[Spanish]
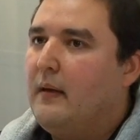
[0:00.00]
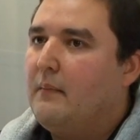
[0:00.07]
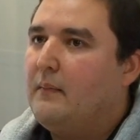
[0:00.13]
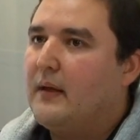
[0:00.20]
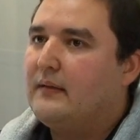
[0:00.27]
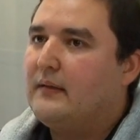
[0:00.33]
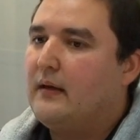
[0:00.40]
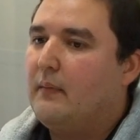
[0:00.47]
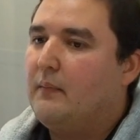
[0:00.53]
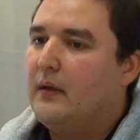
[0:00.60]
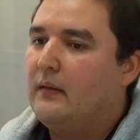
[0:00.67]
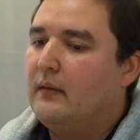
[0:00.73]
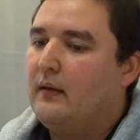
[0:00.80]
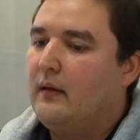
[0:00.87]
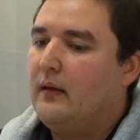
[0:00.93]

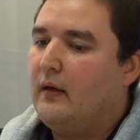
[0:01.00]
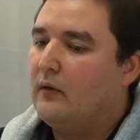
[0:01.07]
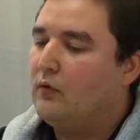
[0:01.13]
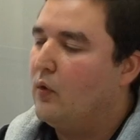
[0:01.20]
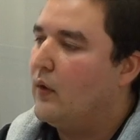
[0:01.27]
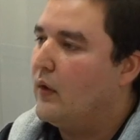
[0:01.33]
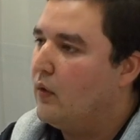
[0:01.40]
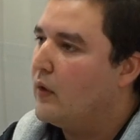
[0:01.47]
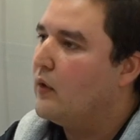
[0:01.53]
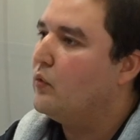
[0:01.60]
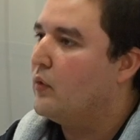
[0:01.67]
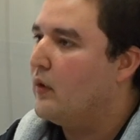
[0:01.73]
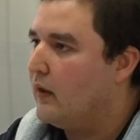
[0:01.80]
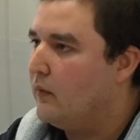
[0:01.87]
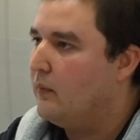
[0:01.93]
básicamente escoger lo que
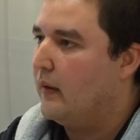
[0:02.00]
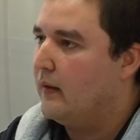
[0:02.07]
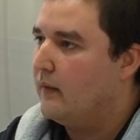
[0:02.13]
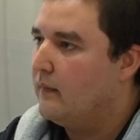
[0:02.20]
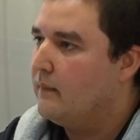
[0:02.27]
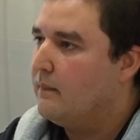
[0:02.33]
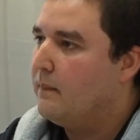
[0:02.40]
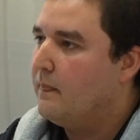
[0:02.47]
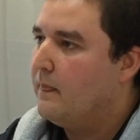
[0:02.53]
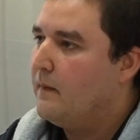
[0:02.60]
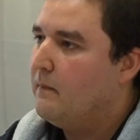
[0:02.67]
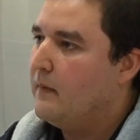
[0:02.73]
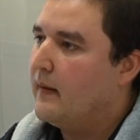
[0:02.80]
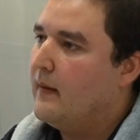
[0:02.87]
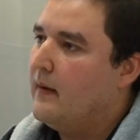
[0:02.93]
tú quieres ver,
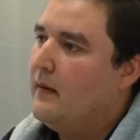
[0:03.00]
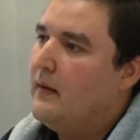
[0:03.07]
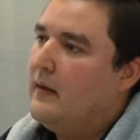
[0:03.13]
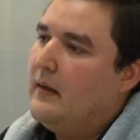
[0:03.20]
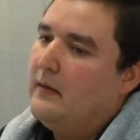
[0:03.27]
¿verdad?